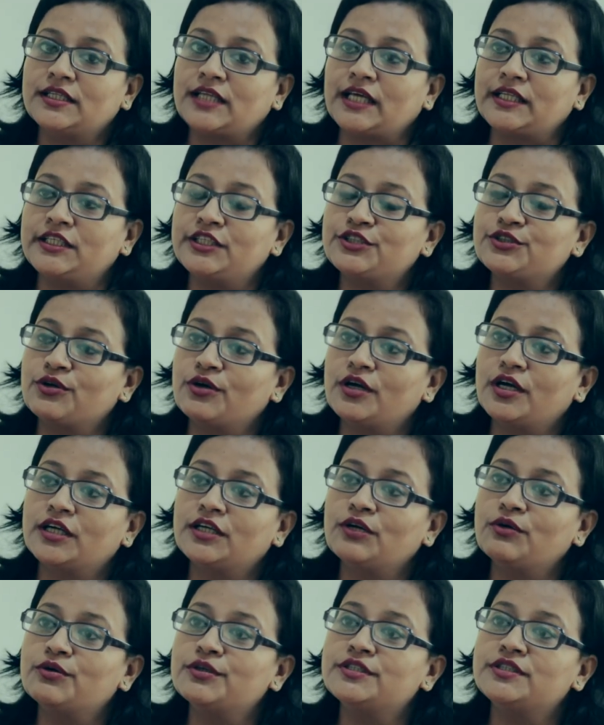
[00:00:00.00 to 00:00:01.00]
তাদের
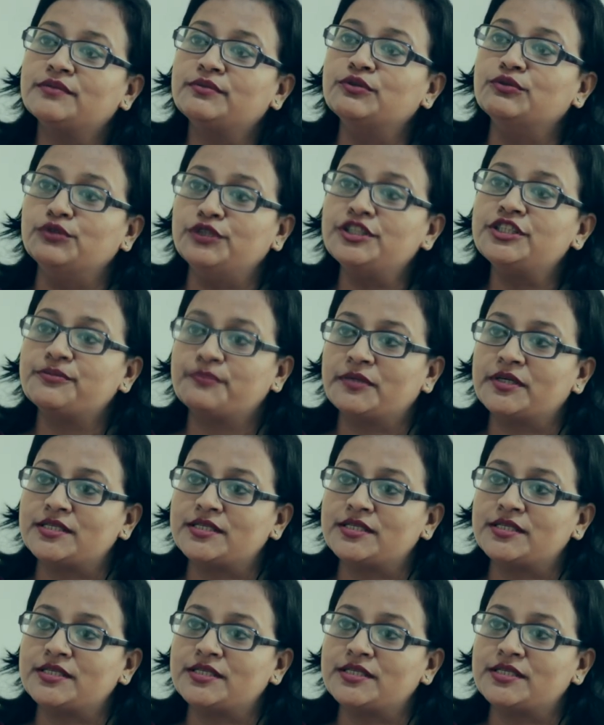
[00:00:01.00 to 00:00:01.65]
সংখ্যাটা হয়ে যাবে উনিশ